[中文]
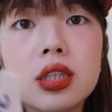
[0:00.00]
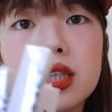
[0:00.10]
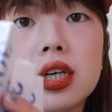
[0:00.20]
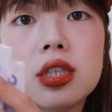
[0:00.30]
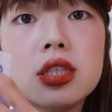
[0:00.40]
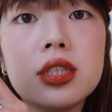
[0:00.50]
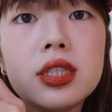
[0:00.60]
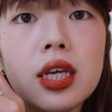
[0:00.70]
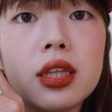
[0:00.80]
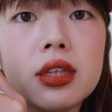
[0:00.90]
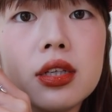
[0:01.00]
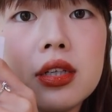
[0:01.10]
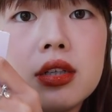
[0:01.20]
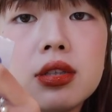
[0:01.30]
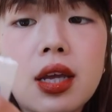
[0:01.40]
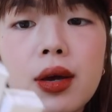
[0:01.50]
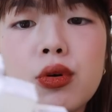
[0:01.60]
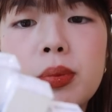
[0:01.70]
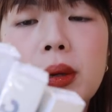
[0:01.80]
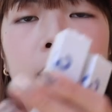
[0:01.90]
这个是正的泰
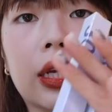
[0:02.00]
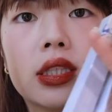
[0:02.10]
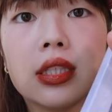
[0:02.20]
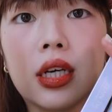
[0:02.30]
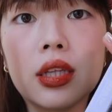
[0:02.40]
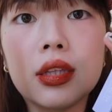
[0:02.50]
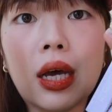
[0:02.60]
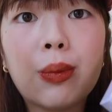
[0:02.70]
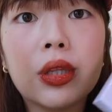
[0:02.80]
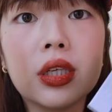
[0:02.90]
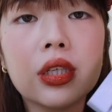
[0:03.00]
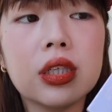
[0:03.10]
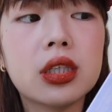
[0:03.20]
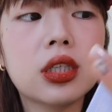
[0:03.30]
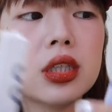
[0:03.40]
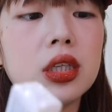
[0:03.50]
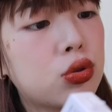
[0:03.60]
国品牌知恩他们的一个